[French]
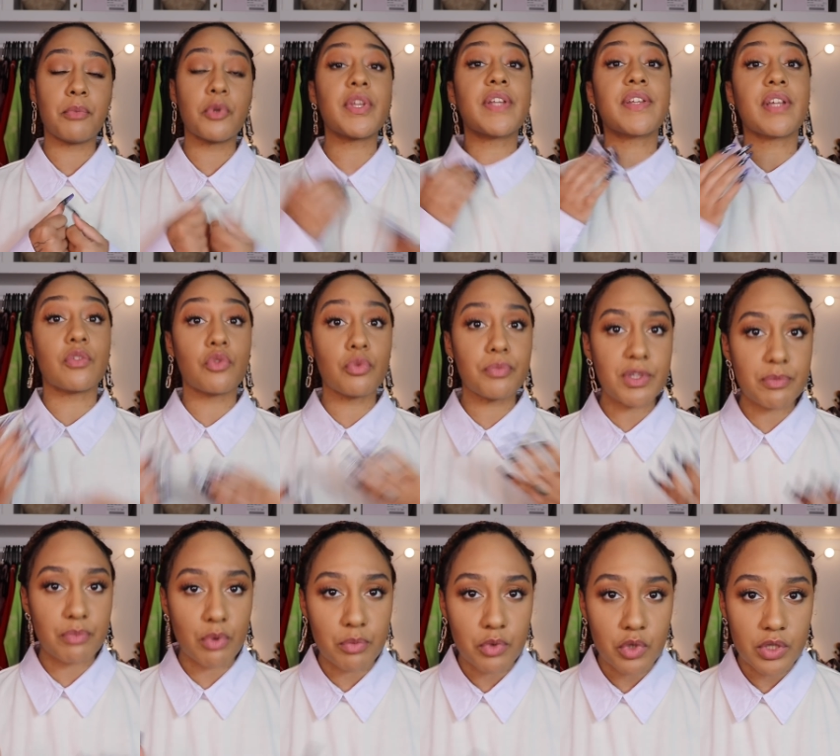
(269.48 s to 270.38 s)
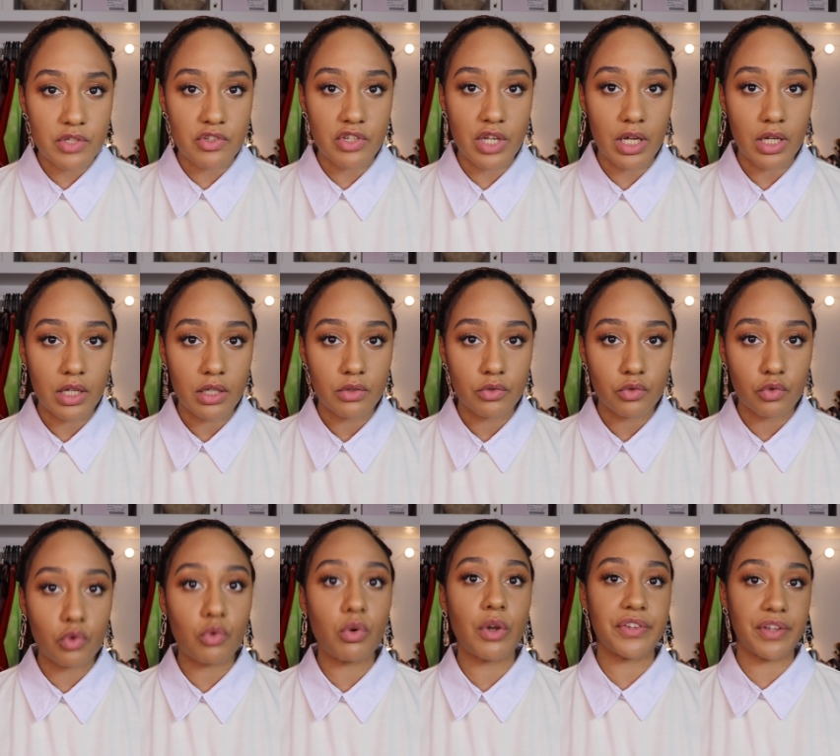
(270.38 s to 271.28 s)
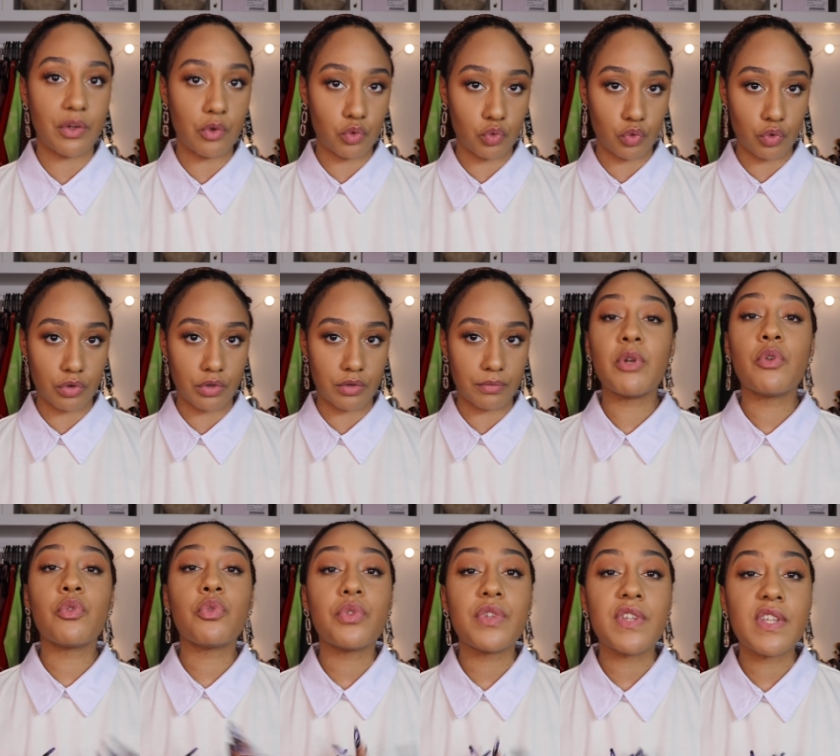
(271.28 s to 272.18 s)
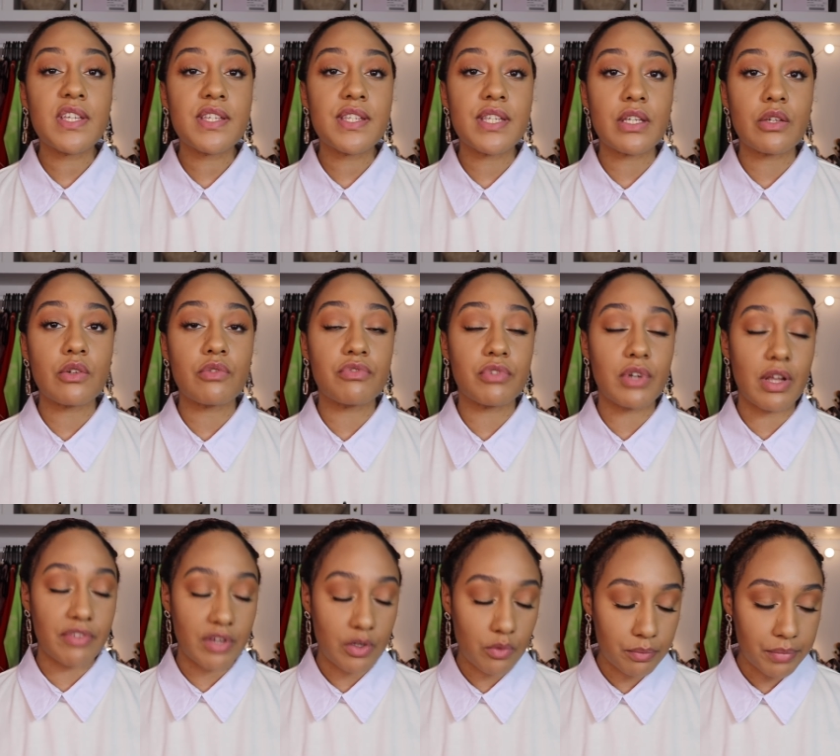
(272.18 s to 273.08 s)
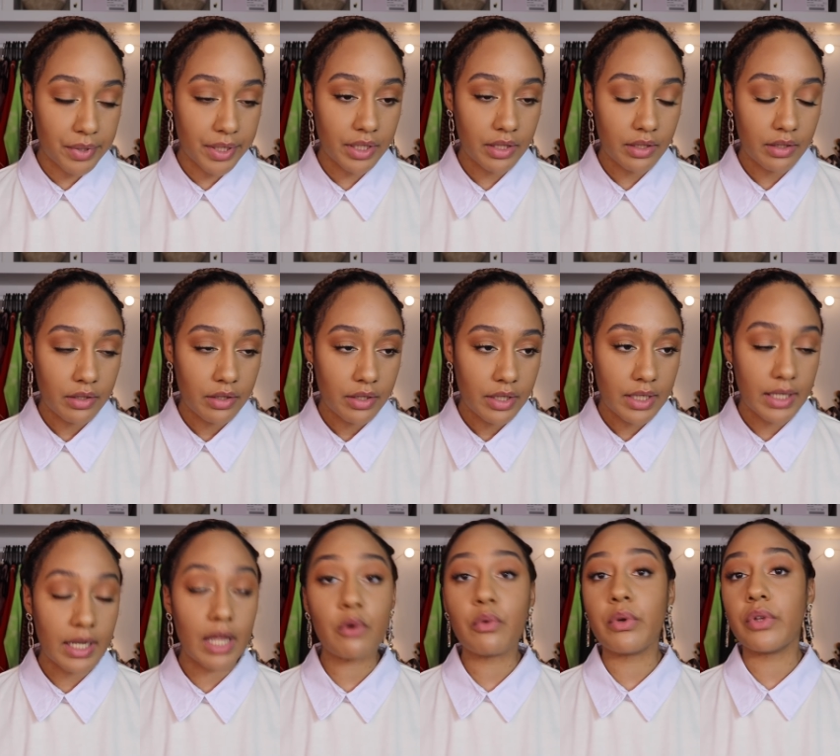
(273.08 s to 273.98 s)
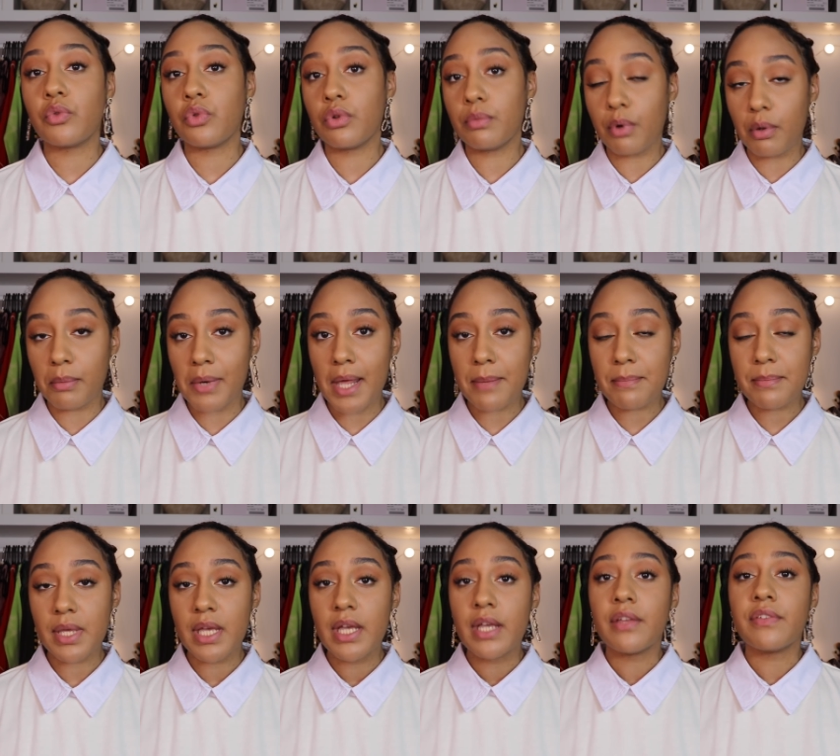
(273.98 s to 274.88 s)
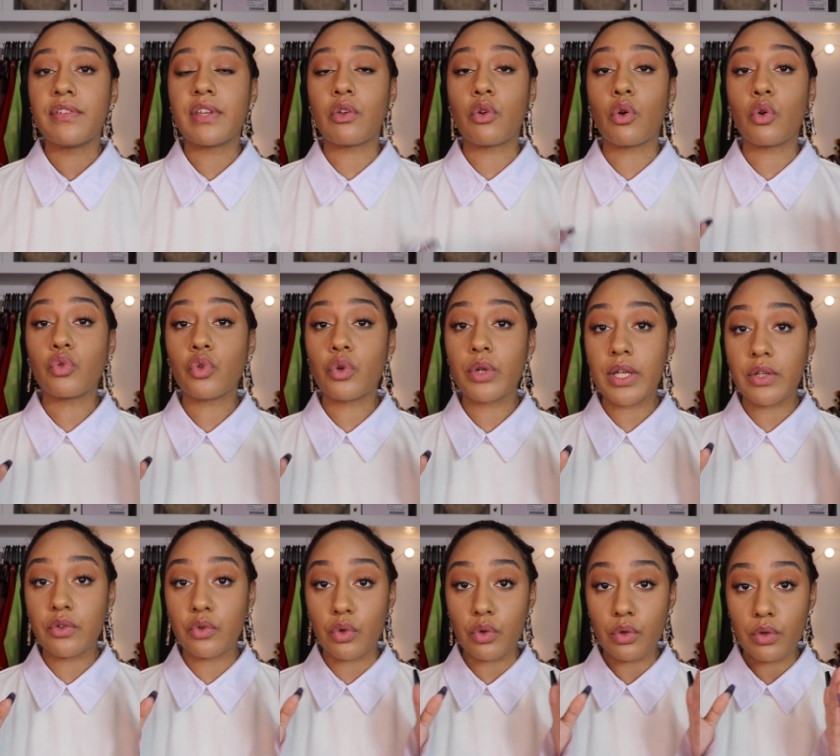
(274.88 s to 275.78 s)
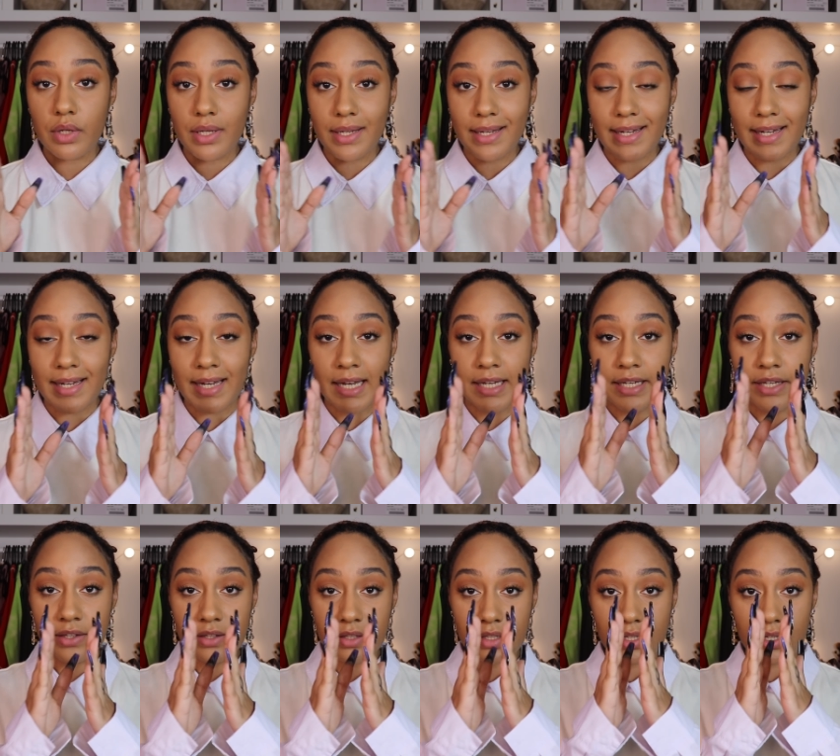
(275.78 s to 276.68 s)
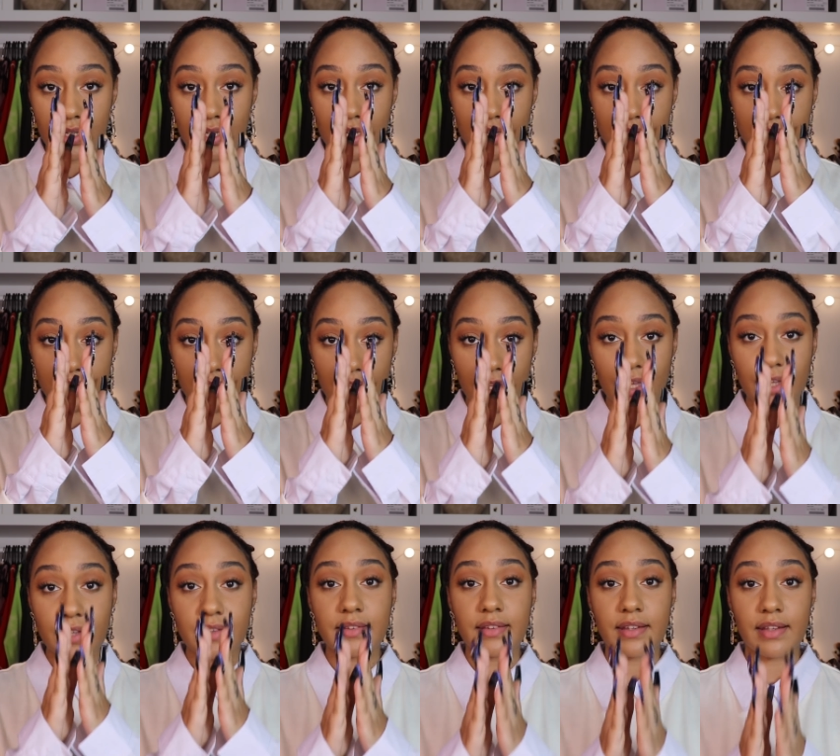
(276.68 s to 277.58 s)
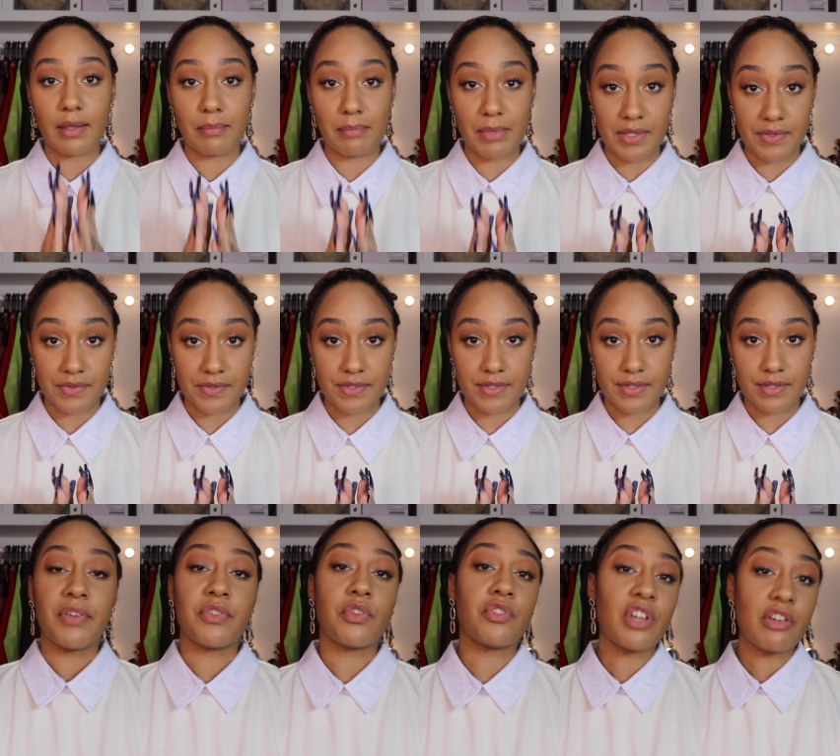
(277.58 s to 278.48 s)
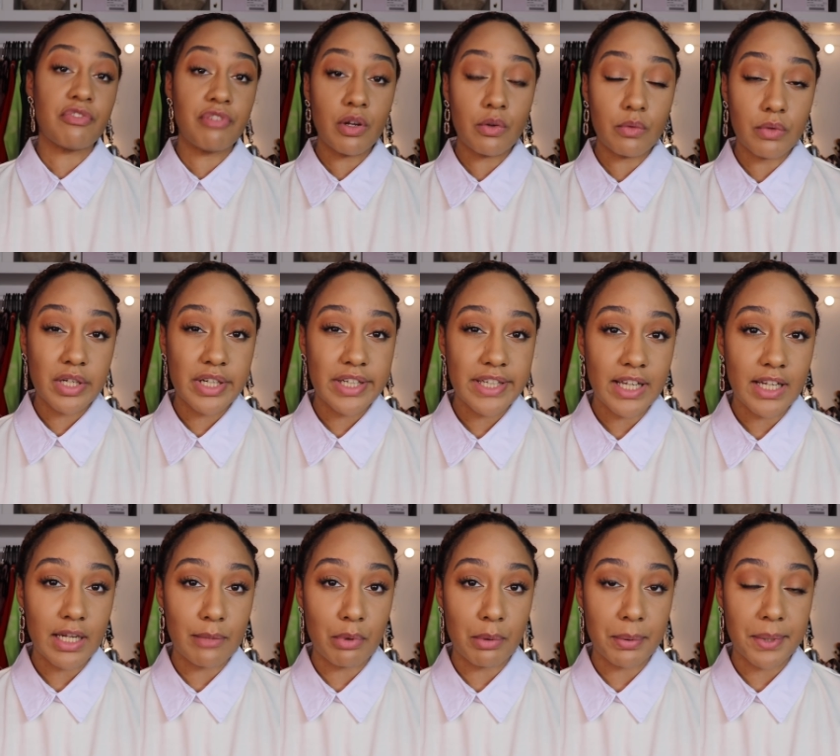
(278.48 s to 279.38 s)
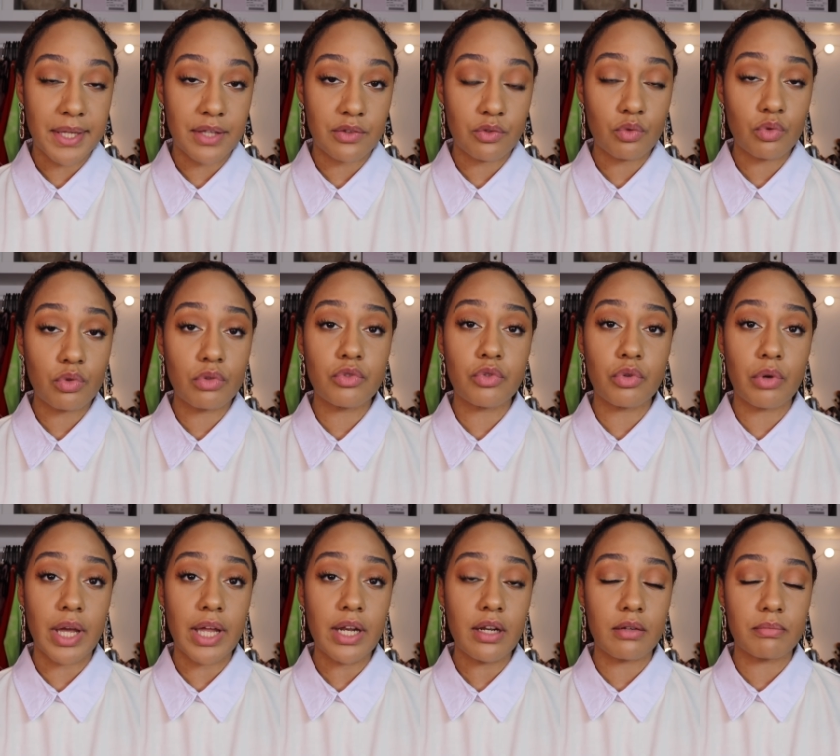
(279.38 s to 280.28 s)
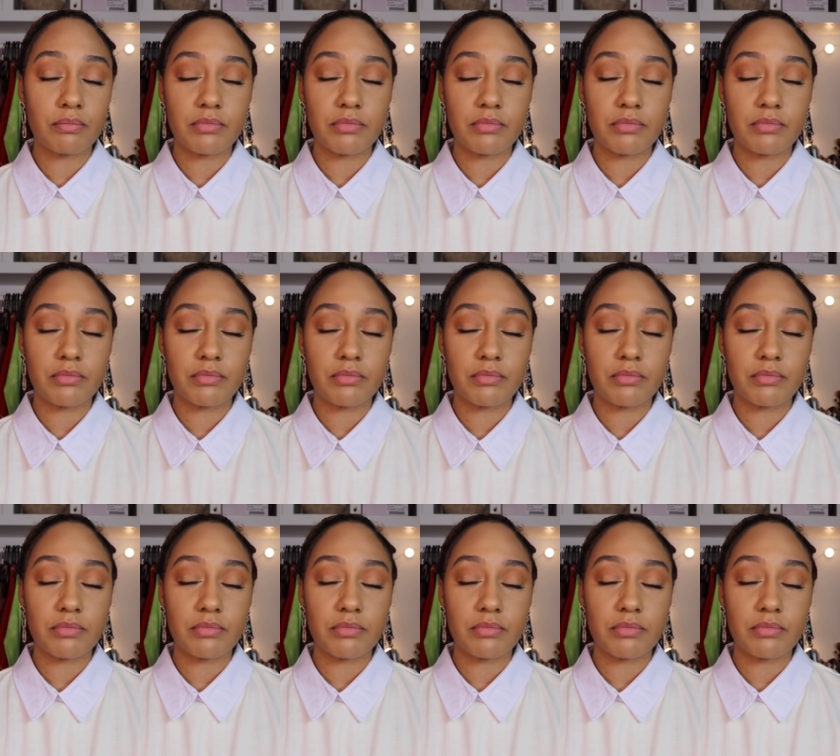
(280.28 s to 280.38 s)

peut-être un tout petit peu mieux déjà de quoi ça retourne. Mais le souci, c'est que vous l'avez compris, là où est tout le problème, c'est que entre les deux, la ligne est très très mince. Parce que chaque fois qu'on crie à l'appropriation culturelle,